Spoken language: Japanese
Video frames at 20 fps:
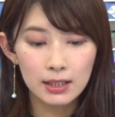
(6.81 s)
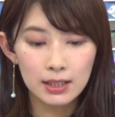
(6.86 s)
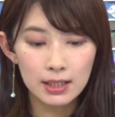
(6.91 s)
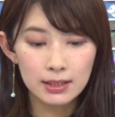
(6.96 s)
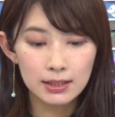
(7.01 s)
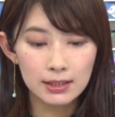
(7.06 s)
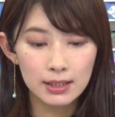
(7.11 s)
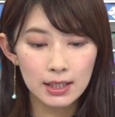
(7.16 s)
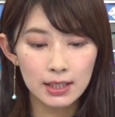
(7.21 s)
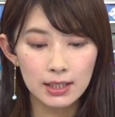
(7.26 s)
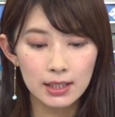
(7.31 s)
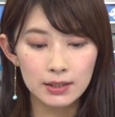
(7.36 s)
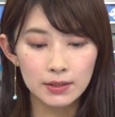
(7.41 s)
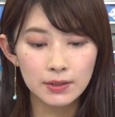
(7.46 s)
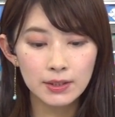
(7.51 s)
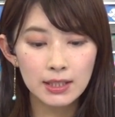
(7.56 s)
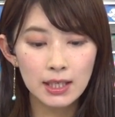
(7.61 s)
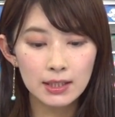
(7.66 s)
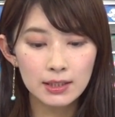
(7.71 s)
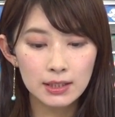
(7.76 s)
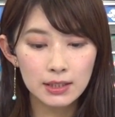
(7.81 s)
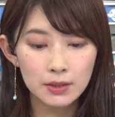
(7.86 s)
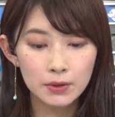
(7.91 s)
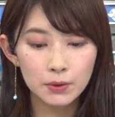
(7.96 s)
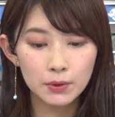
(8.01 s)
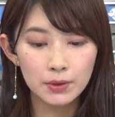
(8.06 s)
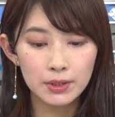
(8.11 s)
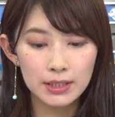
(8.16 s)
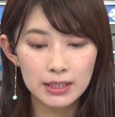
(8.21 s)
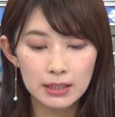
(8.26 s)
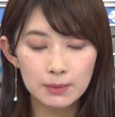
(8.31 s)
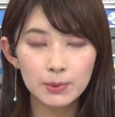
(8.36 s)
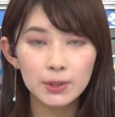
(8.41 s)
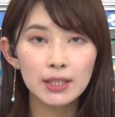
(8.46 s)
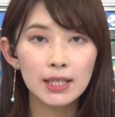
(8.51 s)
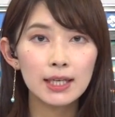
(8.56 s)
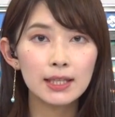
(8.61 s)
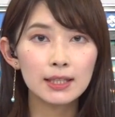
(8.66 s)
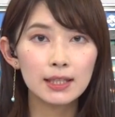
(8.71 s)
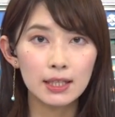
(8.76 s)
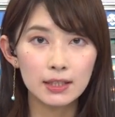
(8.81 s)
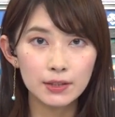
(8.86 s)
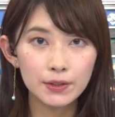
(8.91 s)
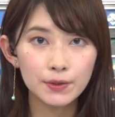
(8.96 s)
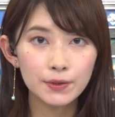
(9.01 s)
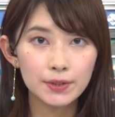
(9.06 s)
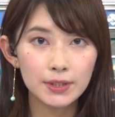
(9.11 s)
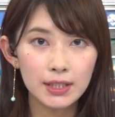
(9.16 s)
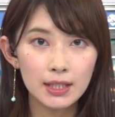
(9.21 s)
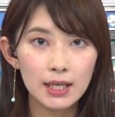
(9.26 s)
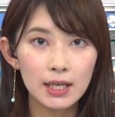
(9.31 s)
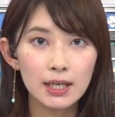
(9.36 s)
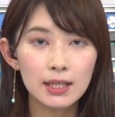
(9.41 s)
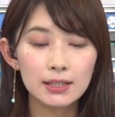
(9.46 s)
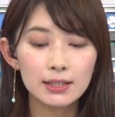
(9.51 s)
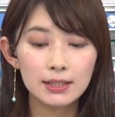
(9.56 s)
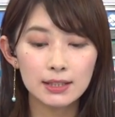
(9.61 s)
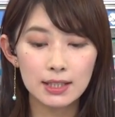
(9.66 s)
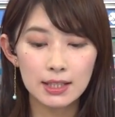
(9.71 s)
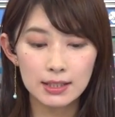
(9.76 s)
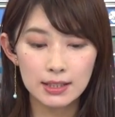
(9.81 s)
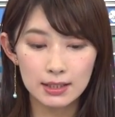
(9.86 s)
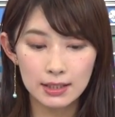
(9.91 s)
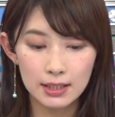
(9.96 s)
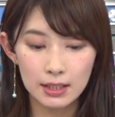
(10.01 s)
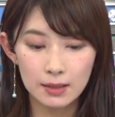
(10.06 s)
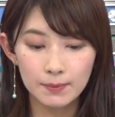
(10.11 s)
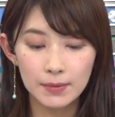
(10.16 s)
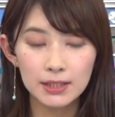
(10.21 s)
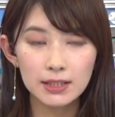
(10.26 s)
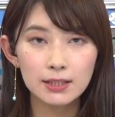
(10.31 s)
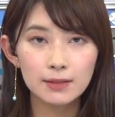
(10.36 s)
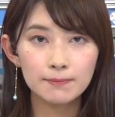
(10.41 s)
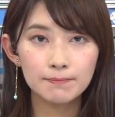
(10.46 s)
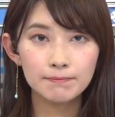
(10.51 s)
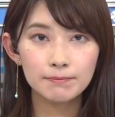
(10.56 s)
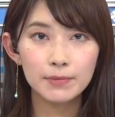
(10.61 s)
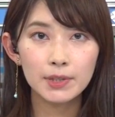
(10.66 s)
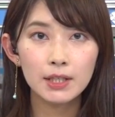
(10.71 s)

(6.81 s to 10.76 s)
現在伊豆山地区の一部で断水が発生しています